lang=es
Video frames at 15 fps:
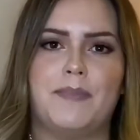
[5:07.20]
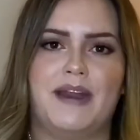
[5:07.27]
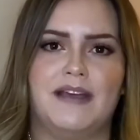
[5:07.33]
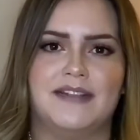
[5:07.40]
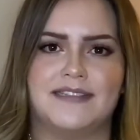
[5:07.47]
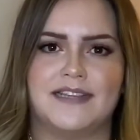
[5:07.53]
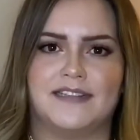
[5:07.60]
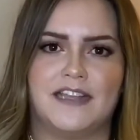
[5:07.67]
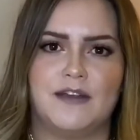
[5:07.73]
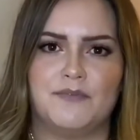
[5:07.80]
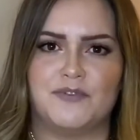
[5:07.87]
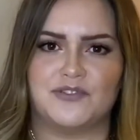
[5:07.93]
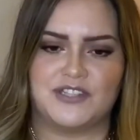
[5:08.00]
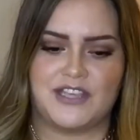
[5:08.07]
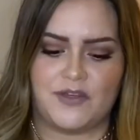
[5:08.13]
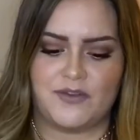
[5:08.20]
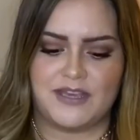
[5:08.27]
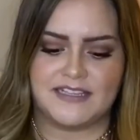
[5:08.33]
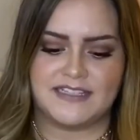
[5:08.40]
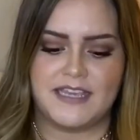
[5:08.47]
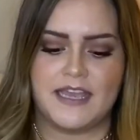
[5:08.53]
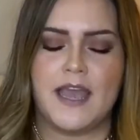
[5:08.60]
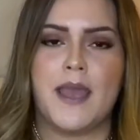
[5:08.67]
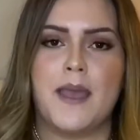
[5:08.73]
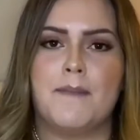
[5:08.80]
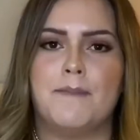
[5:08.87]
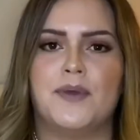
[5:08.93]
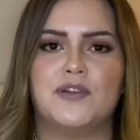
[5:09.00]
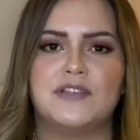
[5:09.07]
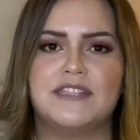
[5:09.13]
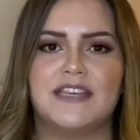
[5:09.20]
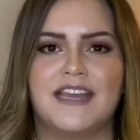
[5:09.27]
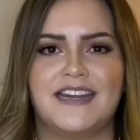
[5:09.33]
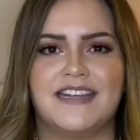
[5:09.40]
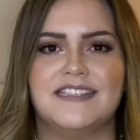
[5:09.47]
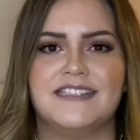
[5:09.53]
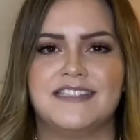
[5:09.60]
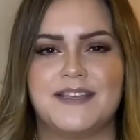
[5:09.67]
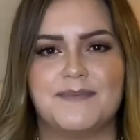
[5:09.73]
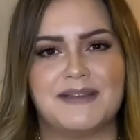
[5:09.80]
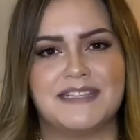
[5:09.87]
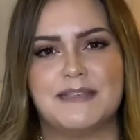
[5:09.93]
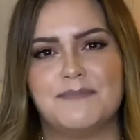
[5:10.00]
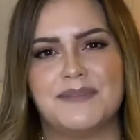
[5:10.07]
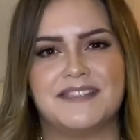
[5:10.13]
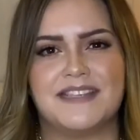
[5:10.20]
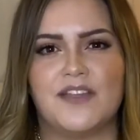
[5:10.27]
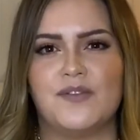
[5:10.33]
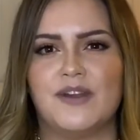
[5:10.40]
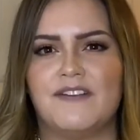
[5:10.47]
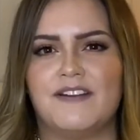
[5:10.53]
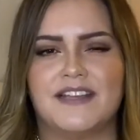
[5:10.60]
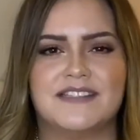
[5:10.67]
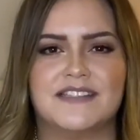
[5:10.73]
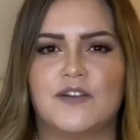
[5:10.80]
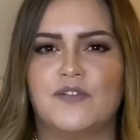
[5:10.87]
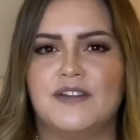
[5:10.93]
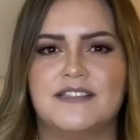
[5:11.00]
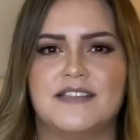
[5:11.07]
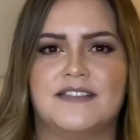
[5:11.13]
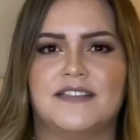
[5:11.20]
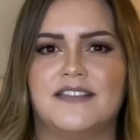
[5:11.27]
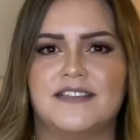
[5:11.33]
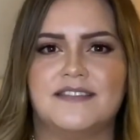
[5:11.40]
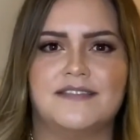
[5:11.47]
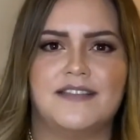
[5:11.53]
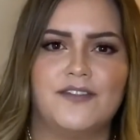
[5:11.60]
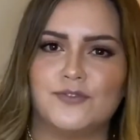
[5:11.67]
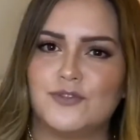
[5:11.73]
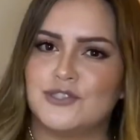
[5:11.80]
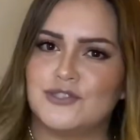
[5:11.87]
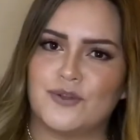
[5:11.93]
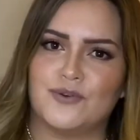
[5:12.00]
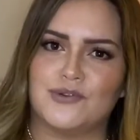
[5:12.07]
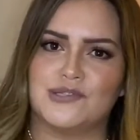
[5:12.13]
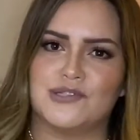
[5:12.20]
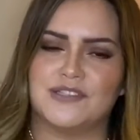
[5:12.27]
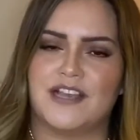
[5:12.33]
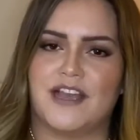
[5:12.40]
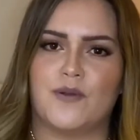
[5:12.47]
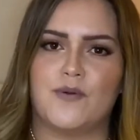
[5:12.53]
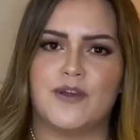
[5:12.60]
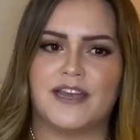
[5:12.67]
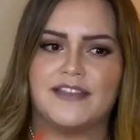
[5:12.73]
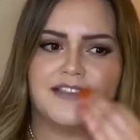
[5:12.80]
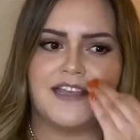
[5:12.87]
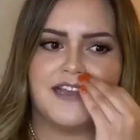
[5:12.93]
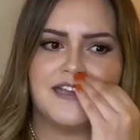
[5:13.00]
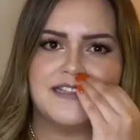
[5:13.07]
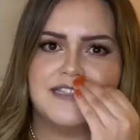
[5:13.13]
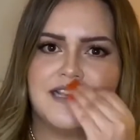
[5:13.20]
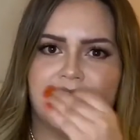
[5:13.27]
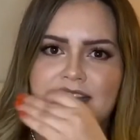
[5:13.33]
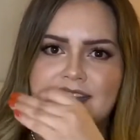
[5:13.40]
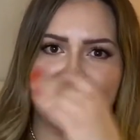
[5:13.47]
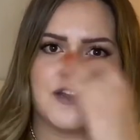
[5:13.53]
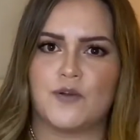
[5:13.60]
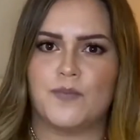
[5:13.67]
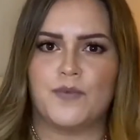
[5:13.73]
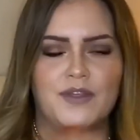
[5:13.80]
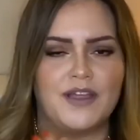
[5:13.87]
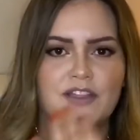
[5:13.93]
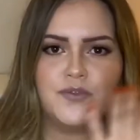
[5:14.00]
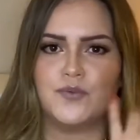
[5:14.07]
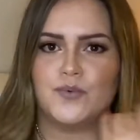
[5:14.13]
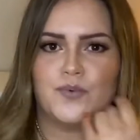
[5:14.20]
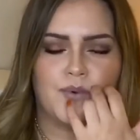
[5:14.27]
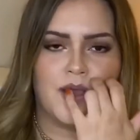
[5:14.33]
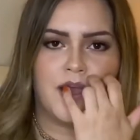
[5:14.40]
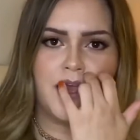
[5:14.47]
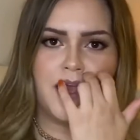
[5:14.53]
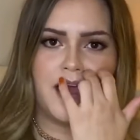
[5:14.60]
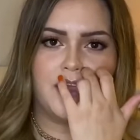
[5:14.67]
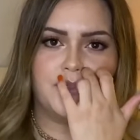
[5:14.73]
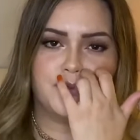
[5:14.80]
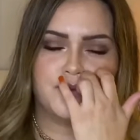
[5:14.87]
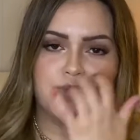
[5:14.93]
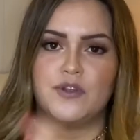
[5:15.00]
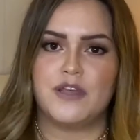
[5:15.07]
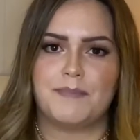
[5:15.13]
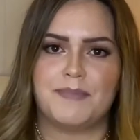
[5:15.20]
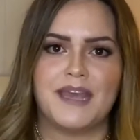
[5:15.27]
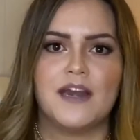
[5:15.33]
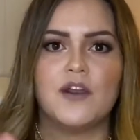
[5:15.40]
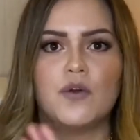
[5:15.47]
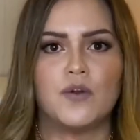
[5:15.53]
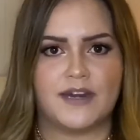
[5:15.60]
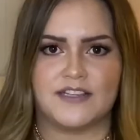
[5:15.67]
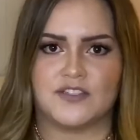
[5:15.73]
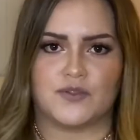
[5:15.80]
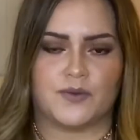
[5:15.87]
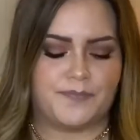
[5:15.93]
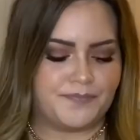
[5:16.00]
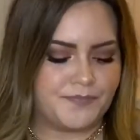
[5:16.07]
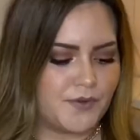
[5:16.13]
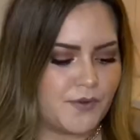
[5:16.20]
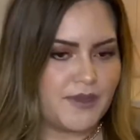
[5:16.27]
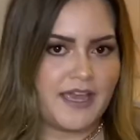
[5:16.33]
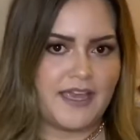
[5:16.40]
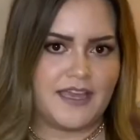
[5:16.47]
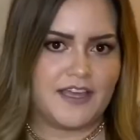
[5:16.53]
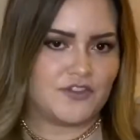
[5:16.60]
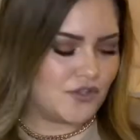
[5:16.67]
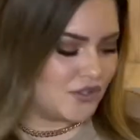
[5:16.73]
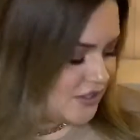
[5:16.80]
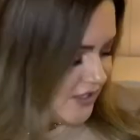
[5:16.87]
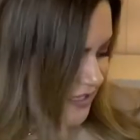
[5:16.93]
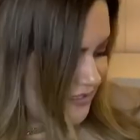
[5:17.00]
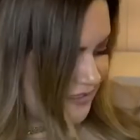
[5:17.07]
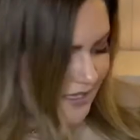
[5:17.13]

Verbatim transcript: hacerte el bronceado y así, pero si eres, si vas empezando, la verdad es que no necesitas tantos tonos, o sea, con que tengas el que se acomoda a tu, a tu tono de piel con esto, ¿ok? Entonces,